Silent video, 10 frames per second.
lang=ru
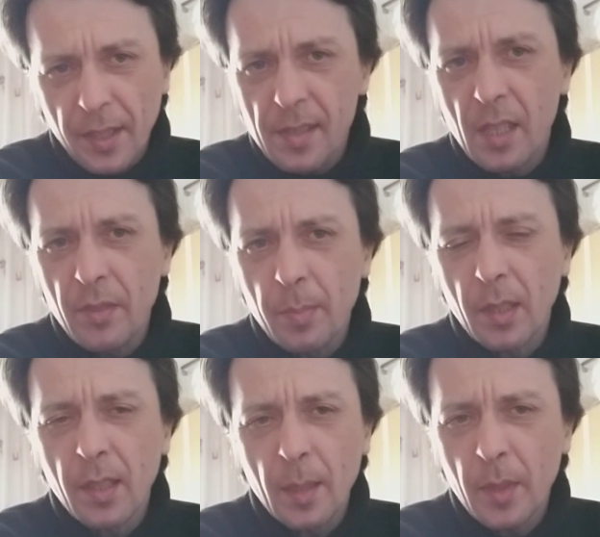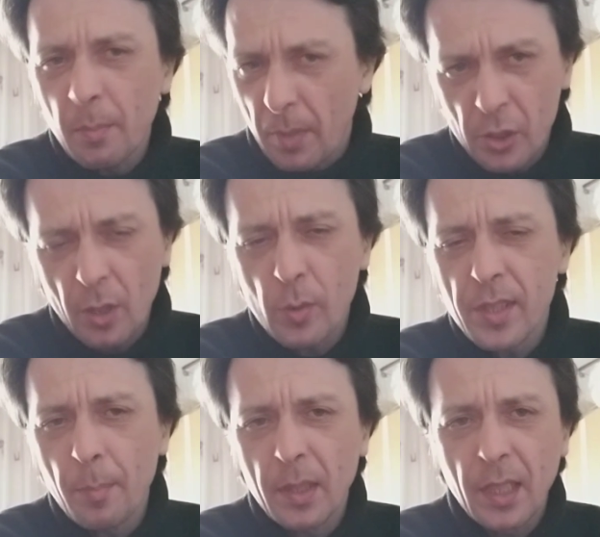если вы программер,
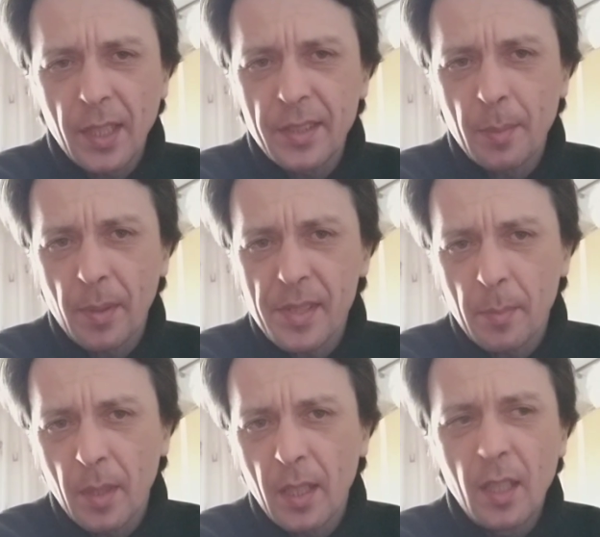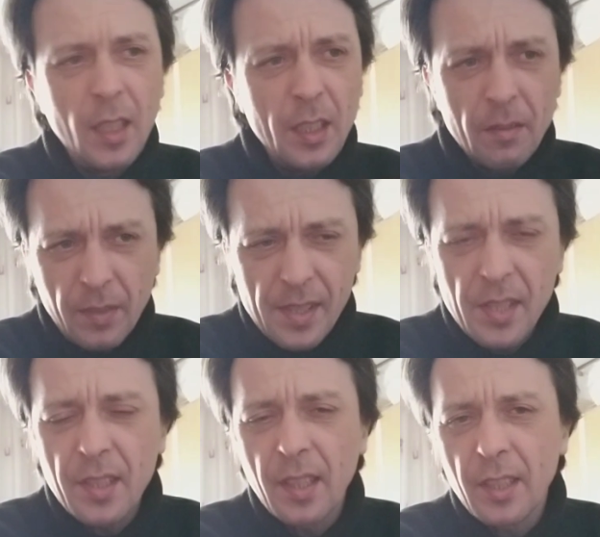пожалуйста, подгоняйте под себя,
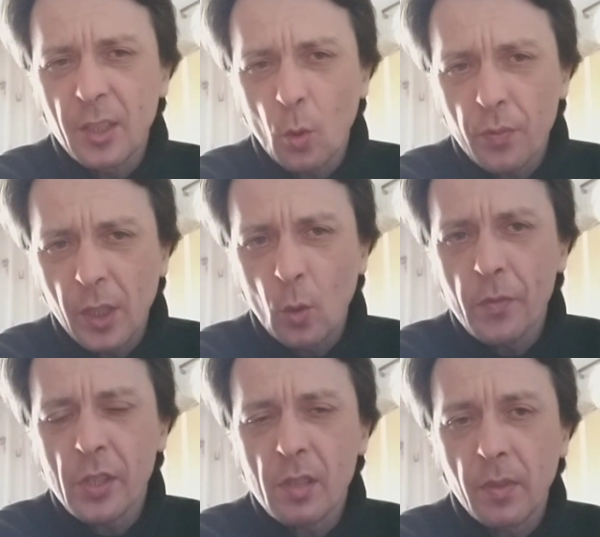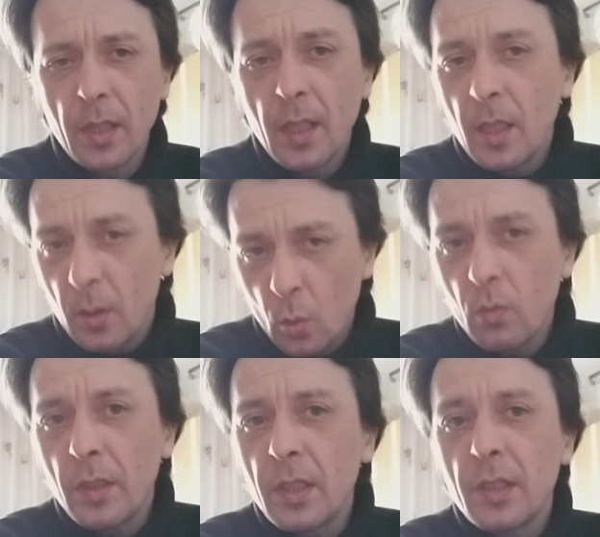вносите корректировки, новшества, ну,
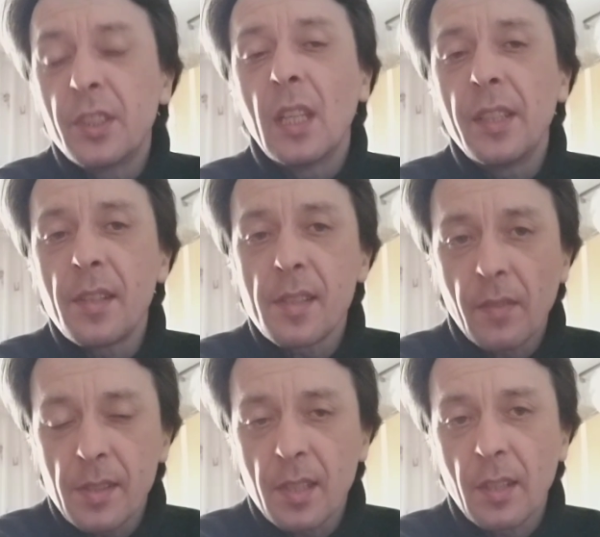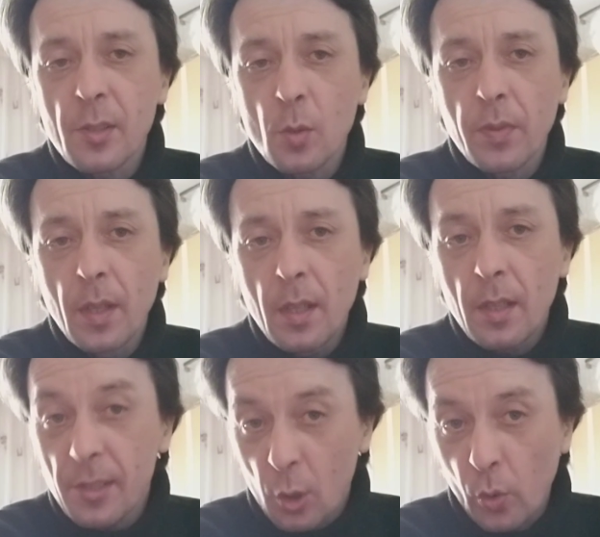делитесь, в конце концов,
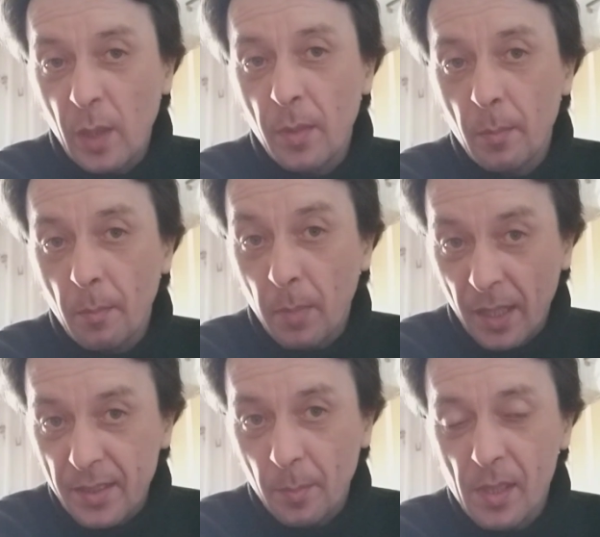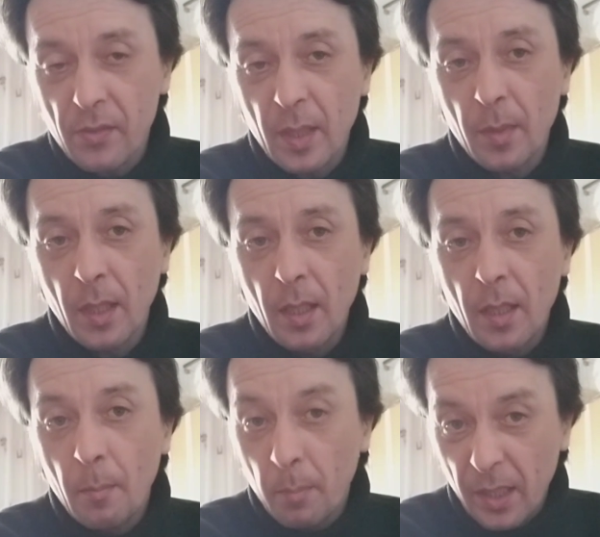с другими братьями своими,
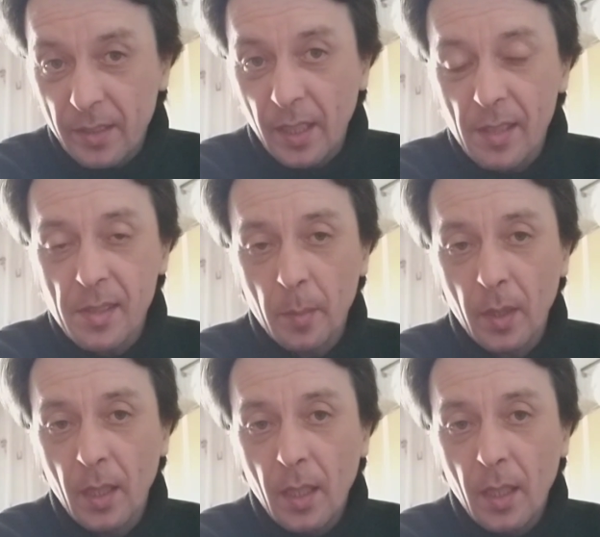блендеристами.